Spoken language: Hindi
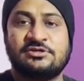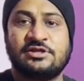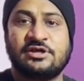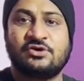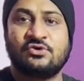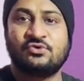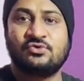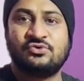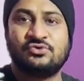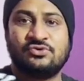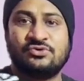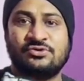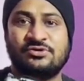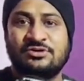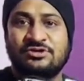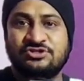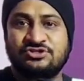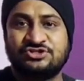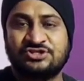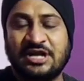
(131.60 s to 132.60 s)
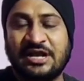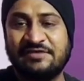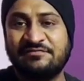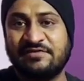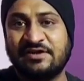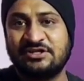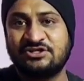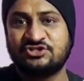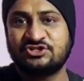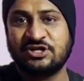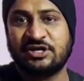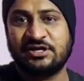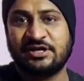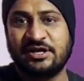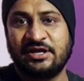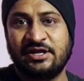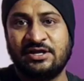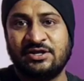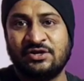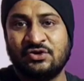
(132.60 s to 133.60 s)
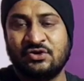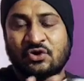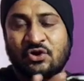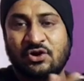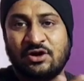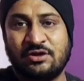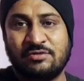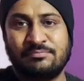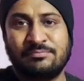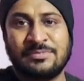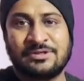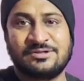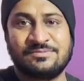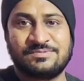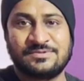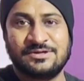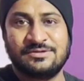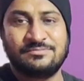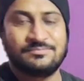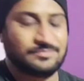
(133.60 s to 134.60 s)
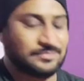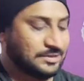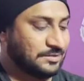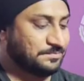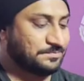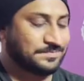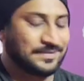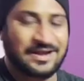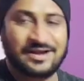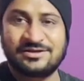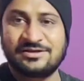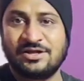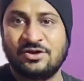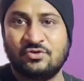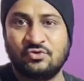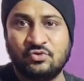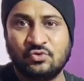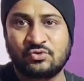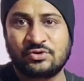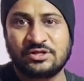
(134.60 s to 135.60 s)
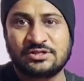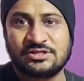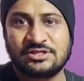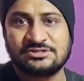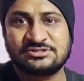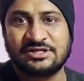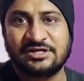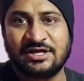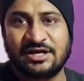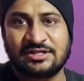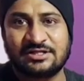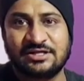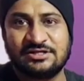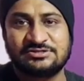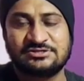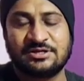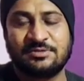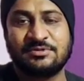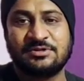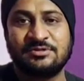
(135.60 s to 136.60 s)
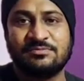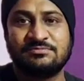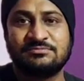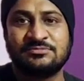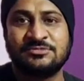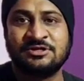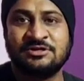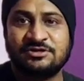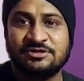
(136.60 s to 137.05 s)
देखो स्ट्राइप वाली शर्ट है और मतलब कि मतलब पहन के लुक कितना सही आता है इसका मतलब